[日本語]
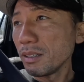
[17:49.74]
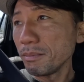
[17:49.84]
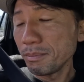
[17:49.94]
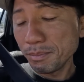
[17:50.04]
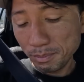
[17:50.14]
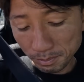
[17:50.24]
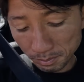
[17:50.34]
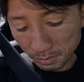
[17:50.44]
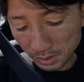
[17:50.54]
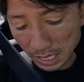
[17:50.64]
うー
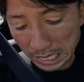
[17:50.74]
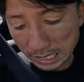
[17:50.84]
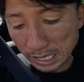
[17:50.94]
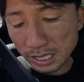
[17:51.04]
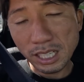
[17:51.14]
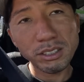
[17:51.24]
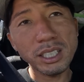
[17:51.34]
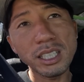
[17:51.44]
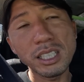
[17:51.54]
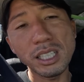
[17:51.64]
ん、なんか戦略的